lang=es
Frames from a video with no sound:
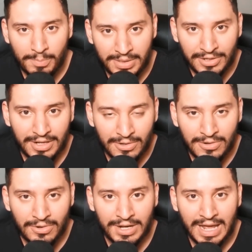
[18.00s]
Opiniones
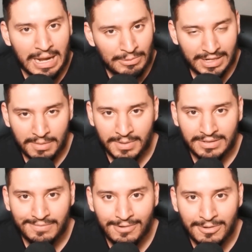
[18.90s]
con Corea, la única
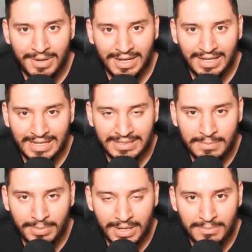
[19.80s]
plataforma que
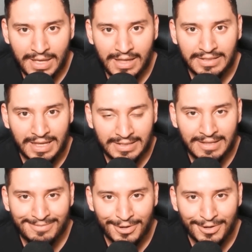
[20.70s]
te premia de esta